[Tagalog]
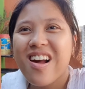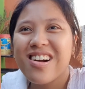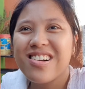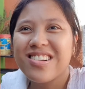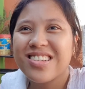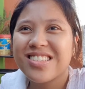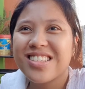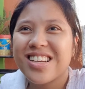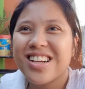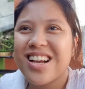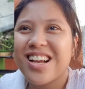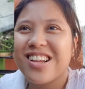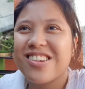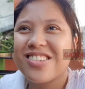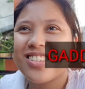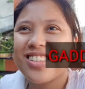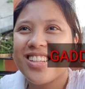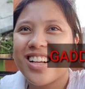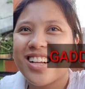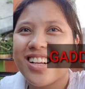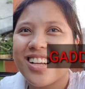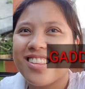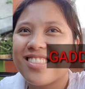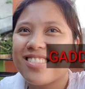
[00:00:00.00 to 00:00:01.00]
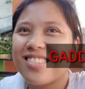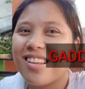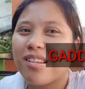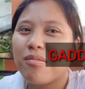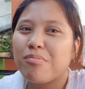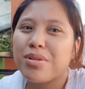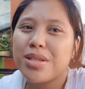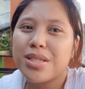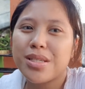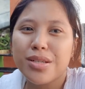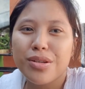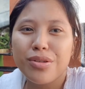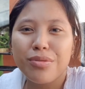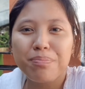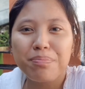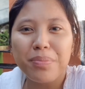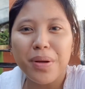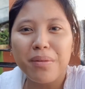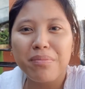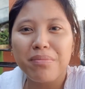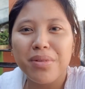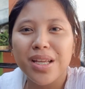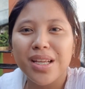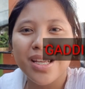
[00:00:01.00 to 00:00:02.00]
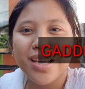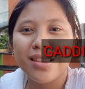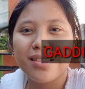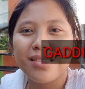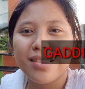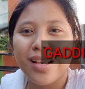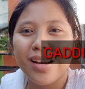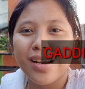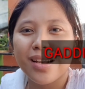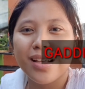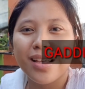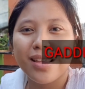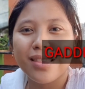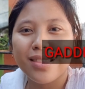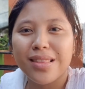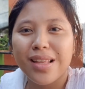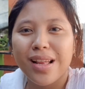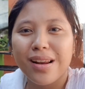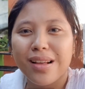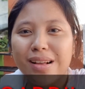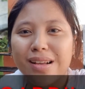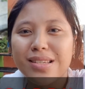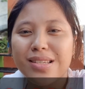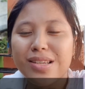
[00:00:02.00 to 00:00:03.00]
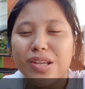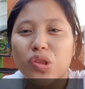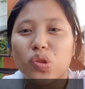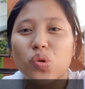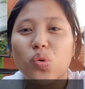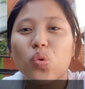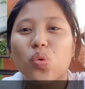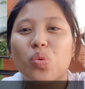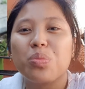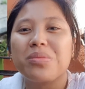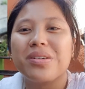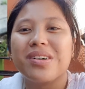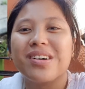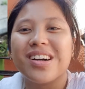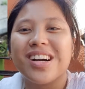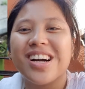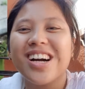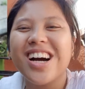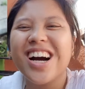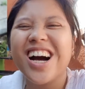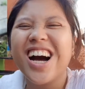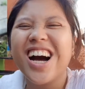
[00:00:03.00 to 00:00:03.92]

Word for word: Anong Tagalog ng gaddil? Basta yung pag may gaddil-gaddil ka sa tumang.